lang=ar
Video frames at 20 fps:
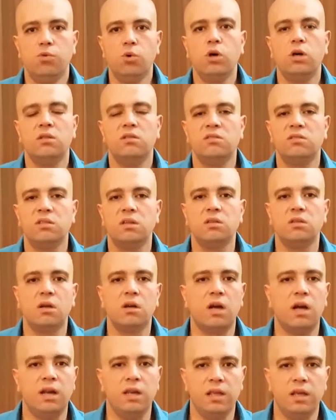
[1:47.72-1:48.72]
فقد
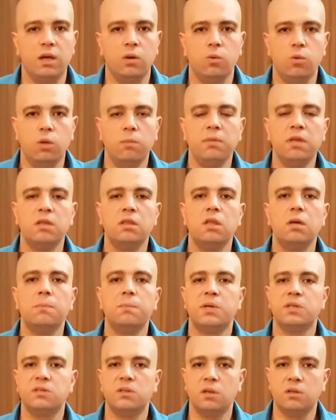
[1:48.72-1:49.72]
السيطره عليها ويمكن ده
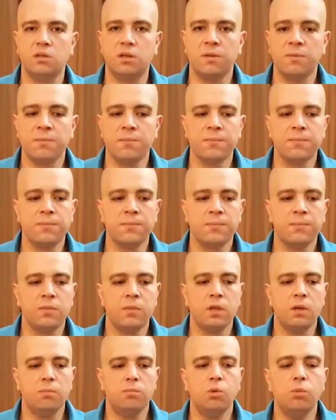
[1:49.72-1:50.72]
ببساطه
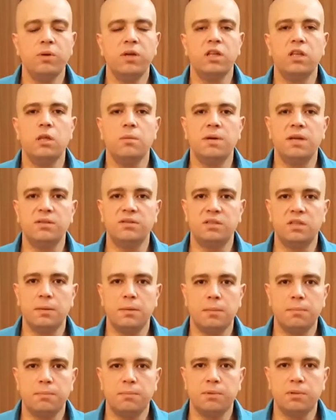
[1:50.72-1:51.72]
ممكن يبقى
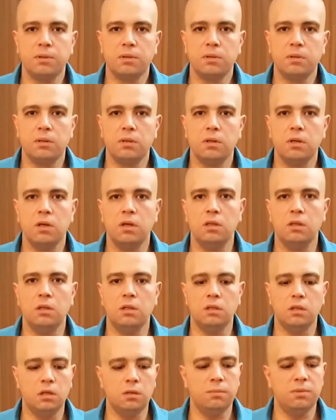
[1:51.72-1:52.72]
السبب
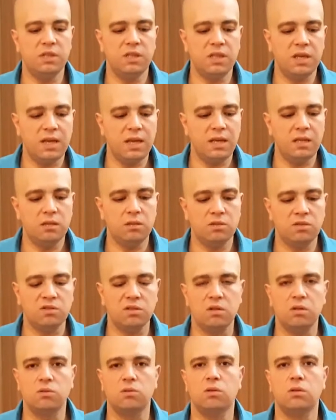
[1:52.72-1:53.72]
ان دي بدايه
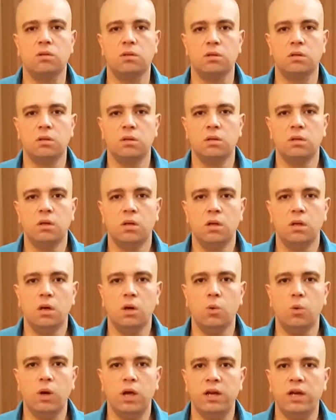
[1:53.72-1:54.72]
السرطان
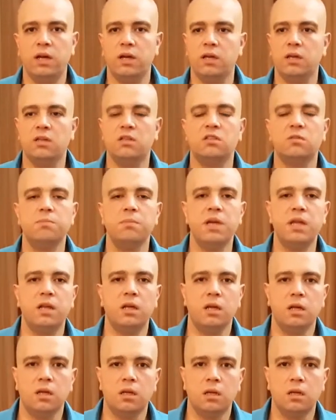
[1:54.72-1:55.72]
هو احنا
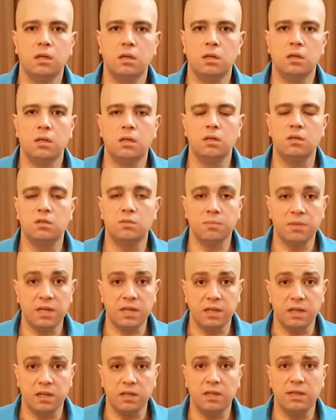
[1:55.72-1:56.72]
جسمنا
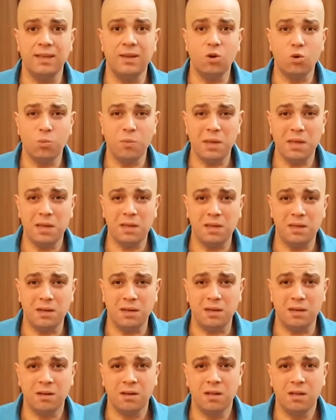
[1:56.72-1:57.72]
جسمنا يوميا
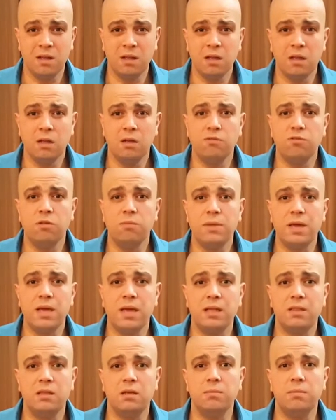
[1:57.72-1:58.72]
في
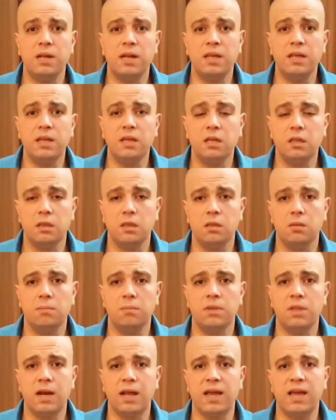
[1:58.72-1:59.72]
مئات الملايين
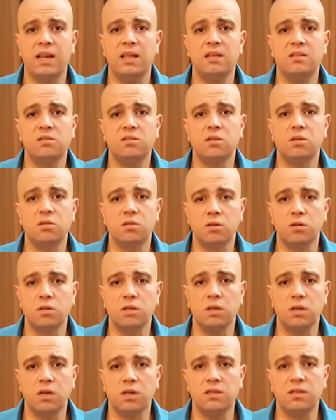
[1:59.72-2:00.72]
من الخلايا
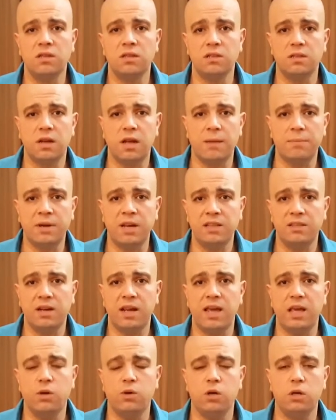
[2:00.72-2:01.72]
السرطانية نتيجة العمليات
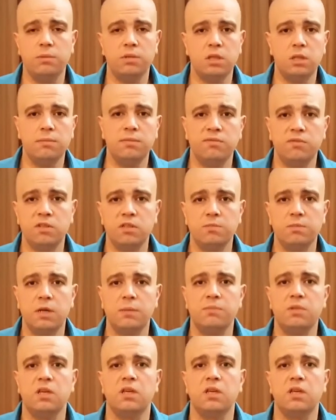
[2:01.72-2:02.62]
الحيوية اللي بتتم في جسمنا